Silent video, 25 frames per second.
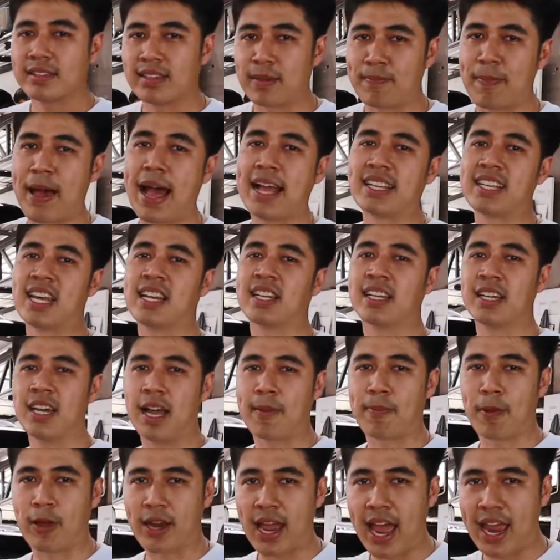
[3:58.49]
สปาชั้นเค
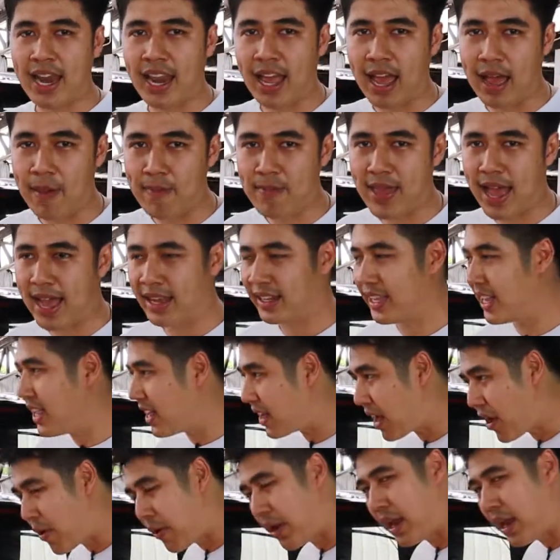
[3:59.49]
ลือบก็ได้นะครับอย่างที่เรา